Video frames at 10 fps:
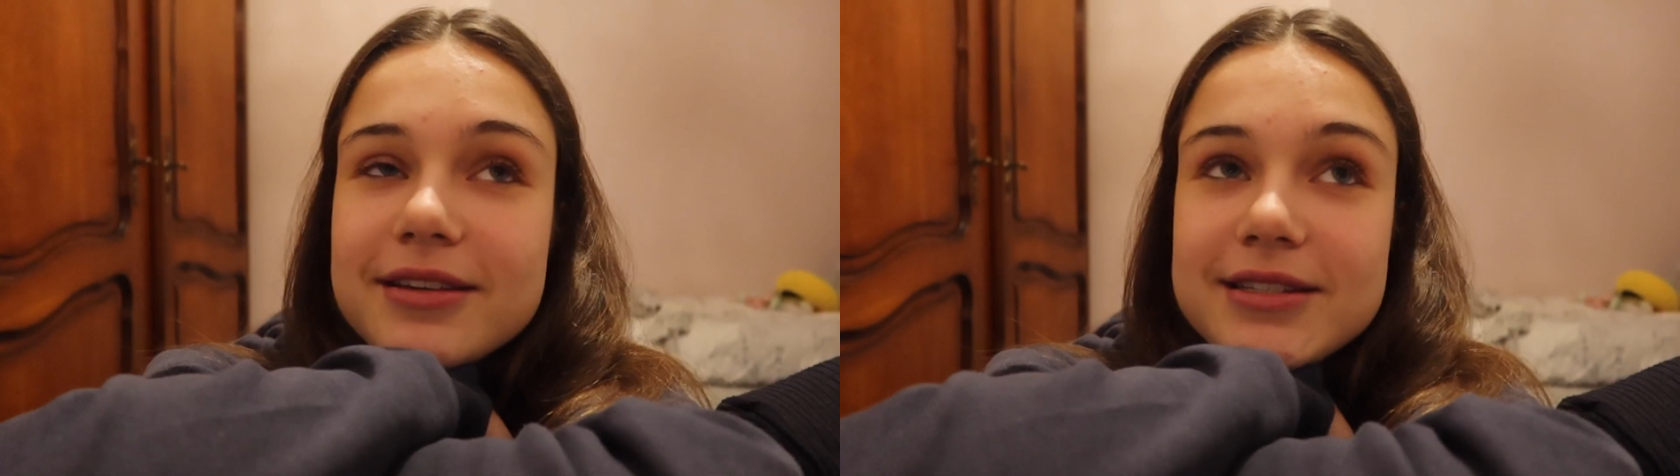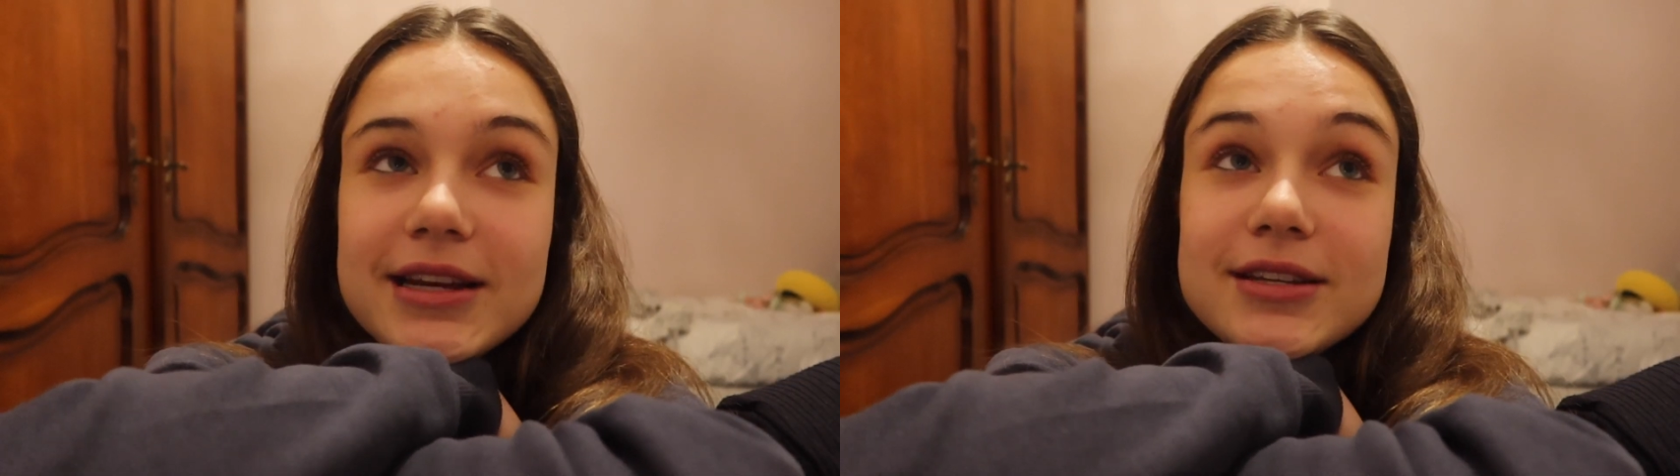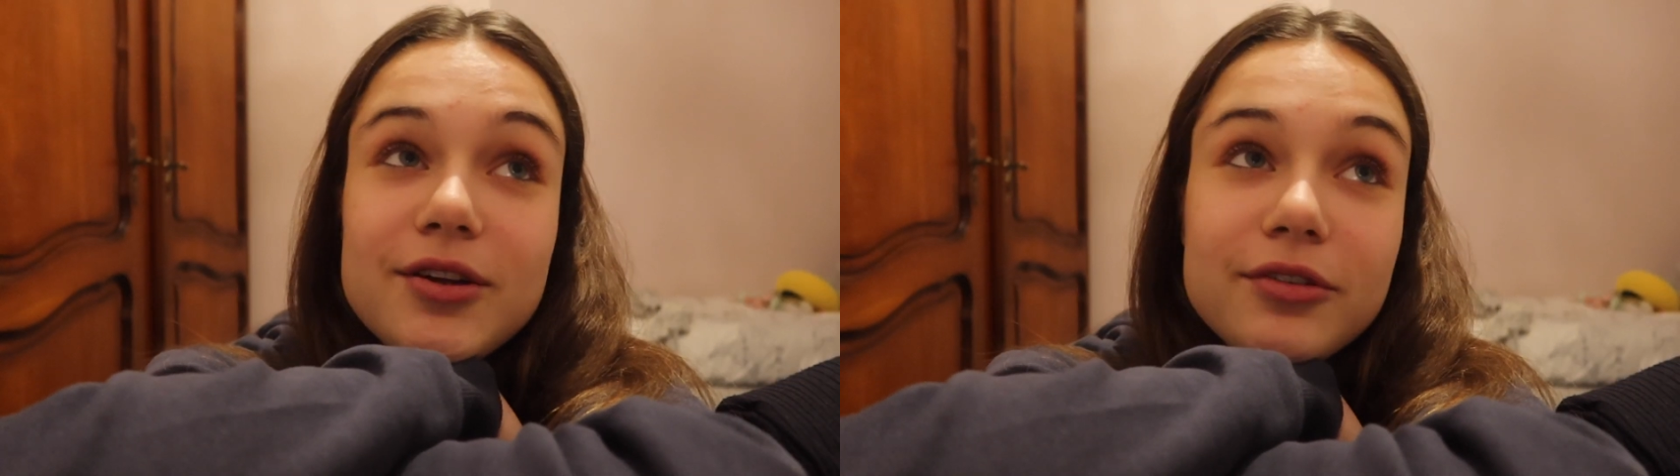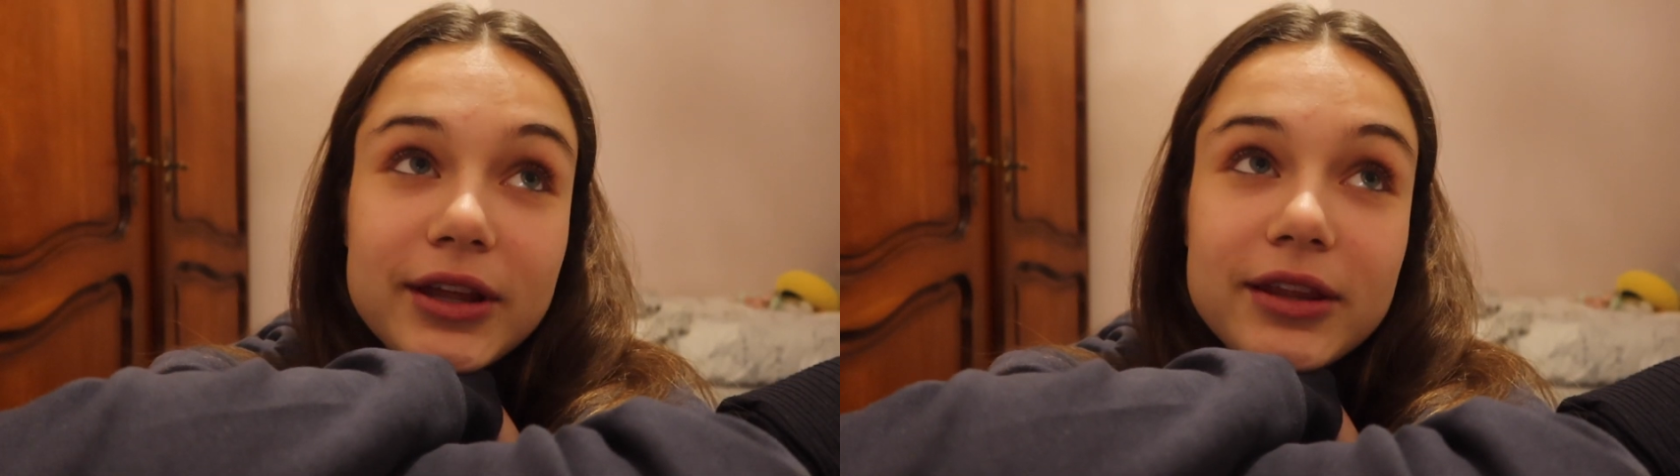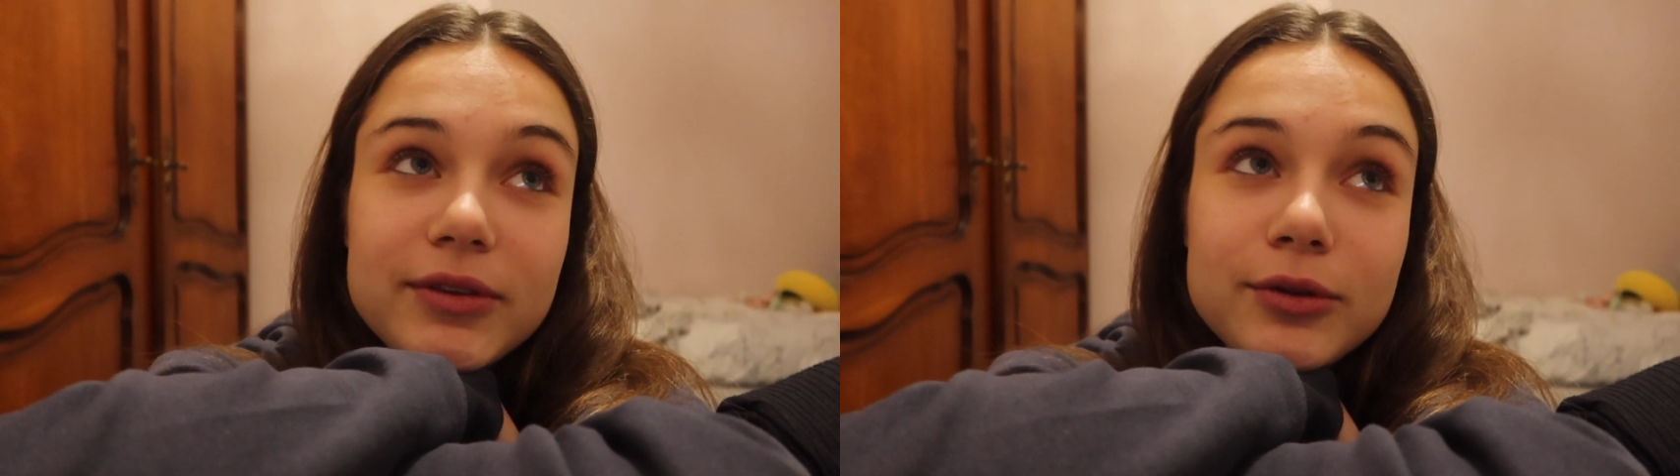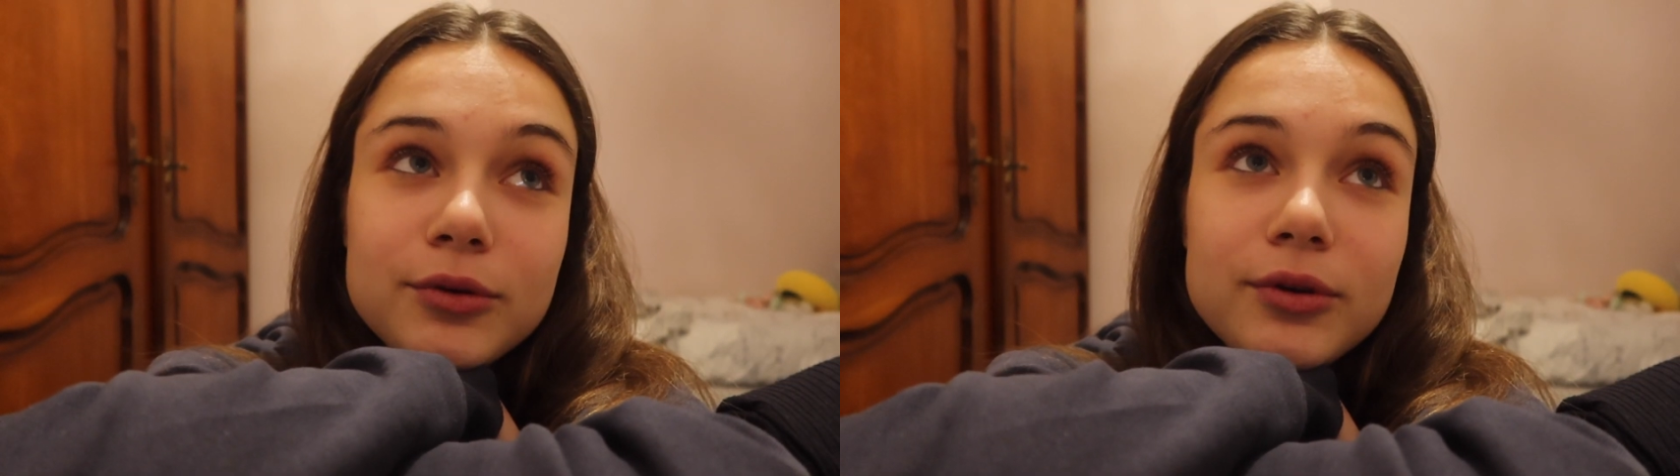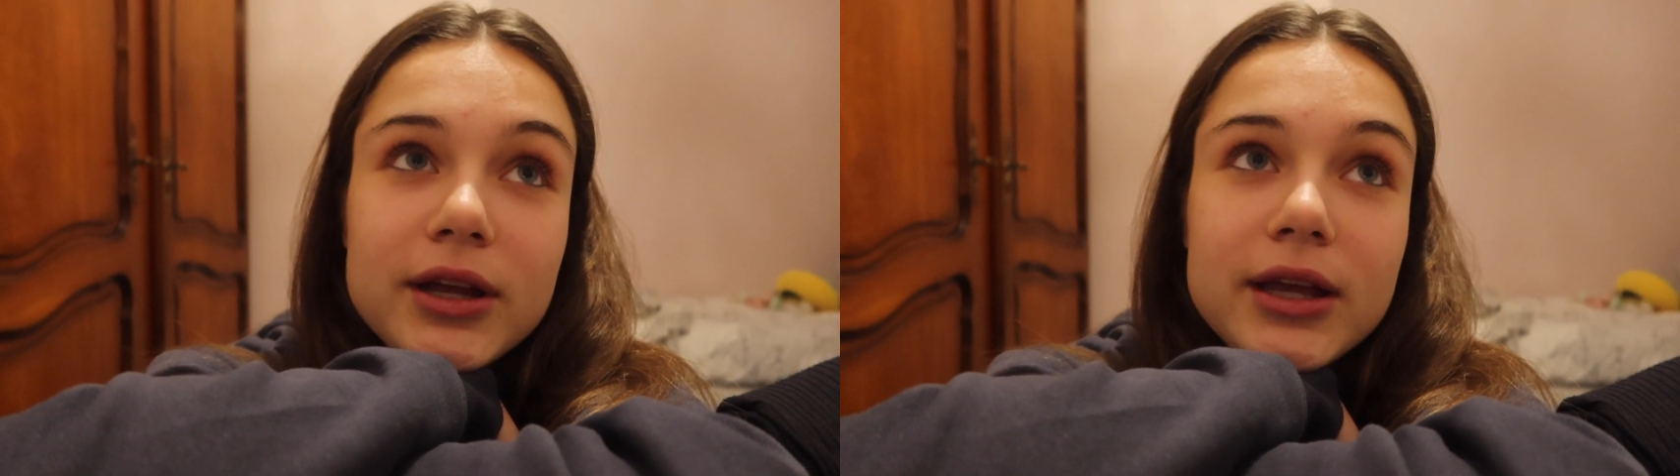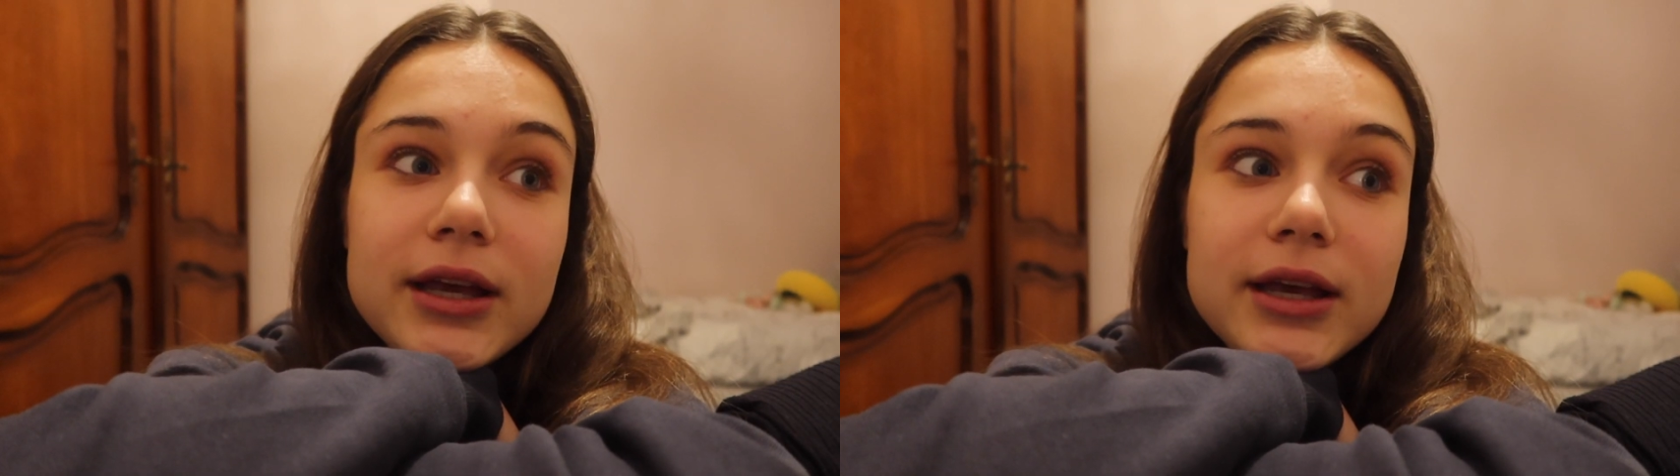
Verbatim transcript: J'adore faire des vidéos.